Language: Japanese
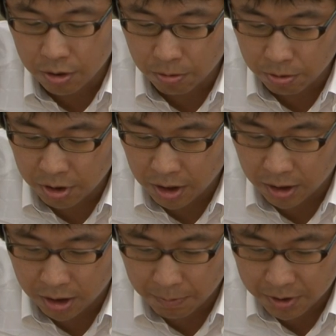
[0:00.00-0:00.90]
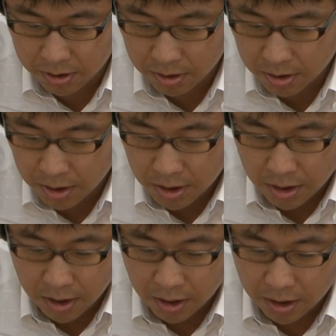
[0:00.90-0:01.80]
ということになっています。
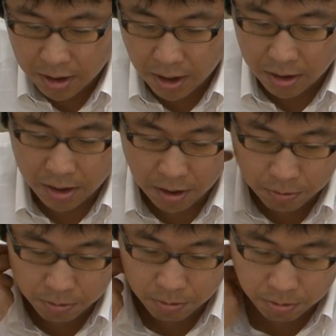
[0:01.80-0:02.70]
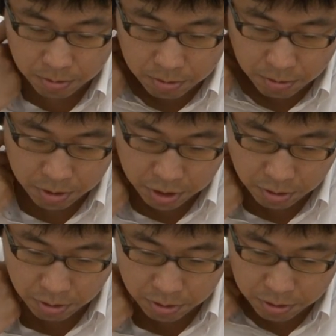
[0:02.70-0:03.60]
えー、ただ、あのー、労基署
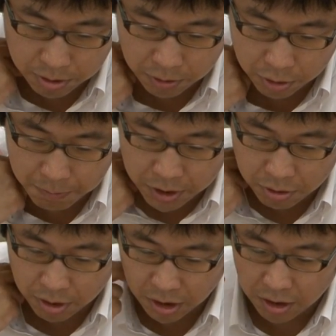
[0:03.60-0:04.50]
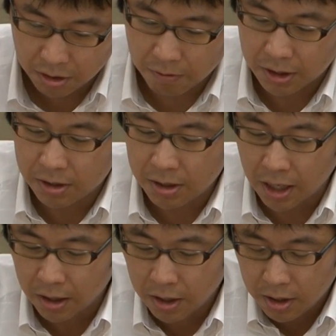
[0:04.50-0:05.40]
の調査含明書にはです
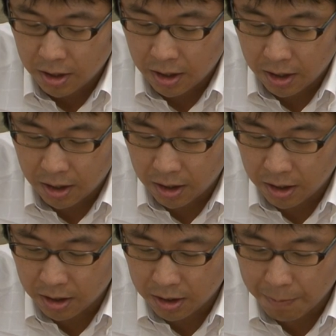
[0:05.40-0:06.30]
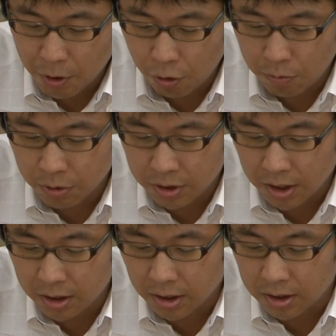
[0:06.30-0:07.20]
ね、えー、タマホームの
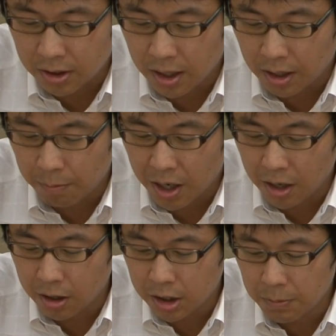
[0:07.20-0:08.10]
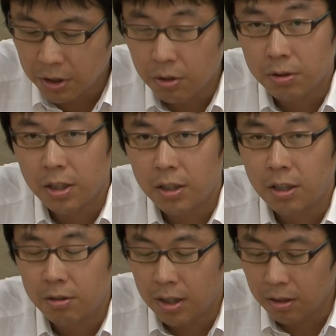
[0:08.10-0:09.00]
社員たちが、まあ、あらかじめ起用されて
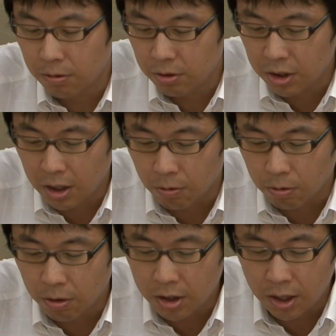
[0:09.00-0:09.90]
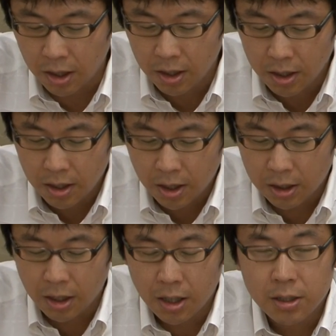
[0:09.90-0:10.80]
いる残業時間を超えて
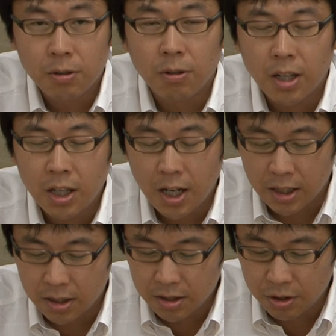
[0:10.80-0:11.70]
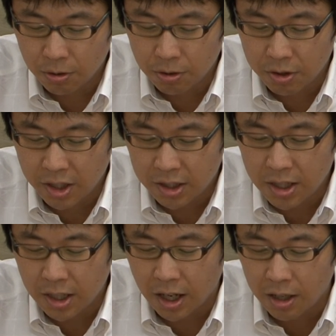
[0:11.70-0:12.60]
働かざるを得ない状況にあり
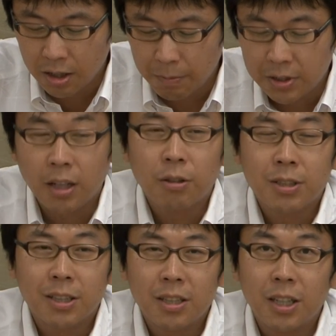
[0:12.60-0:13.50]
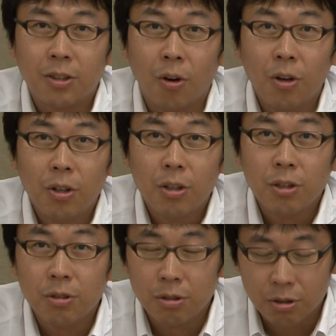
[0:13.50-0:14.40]
ながら、まあ、残業はさせないと
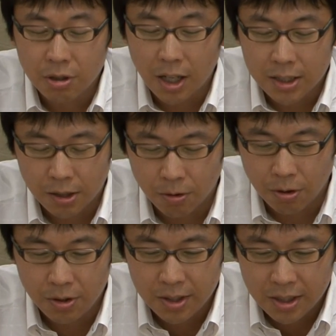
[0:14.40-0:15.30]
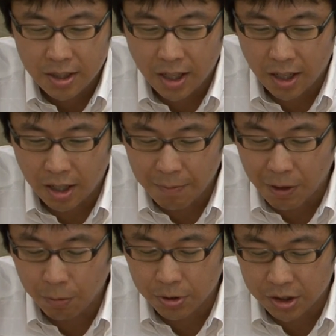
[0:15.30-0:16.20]
いう会社の、えーま
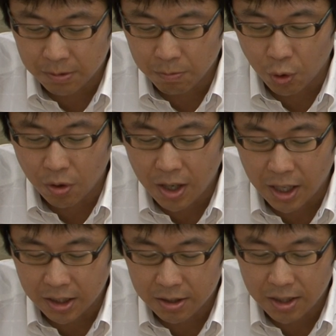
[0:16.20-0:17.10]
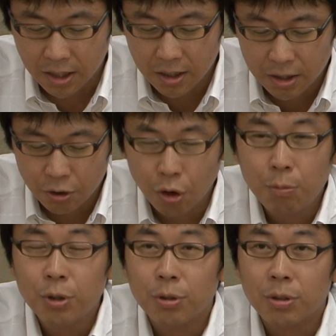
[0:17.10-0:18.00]
あ、方針もありですね、業
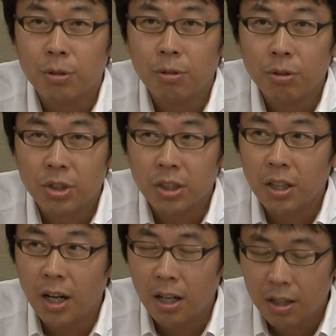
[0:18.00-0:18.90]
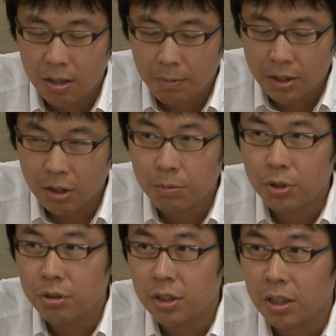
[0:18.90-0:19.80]
務量とその方針が全く
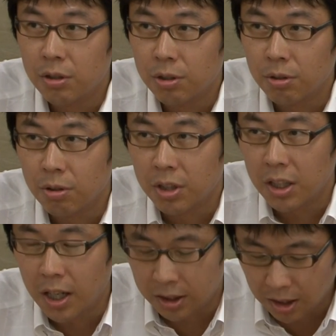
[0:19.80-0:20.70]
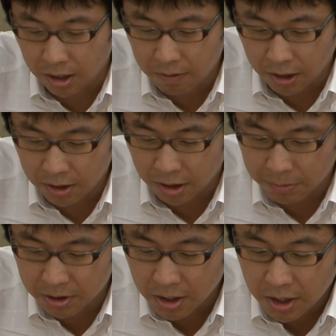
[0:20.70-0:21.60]
矛盾している状況にあったわけであり
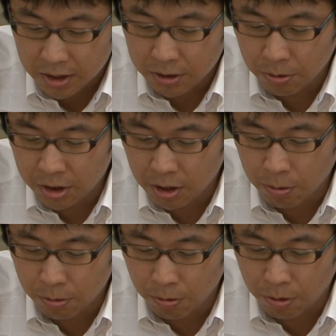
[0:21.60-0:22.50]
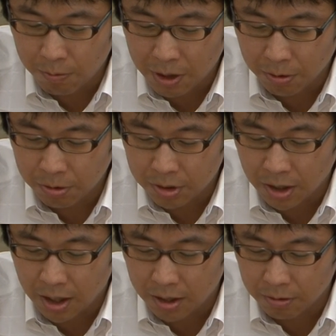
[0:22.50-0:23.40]
ます。で、そういったことを、まあ、労働
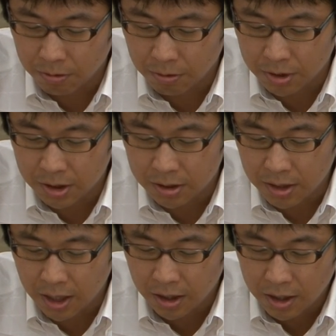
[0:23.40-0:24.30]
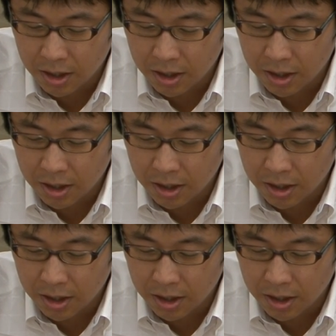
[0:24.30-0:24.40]
者の方でですね、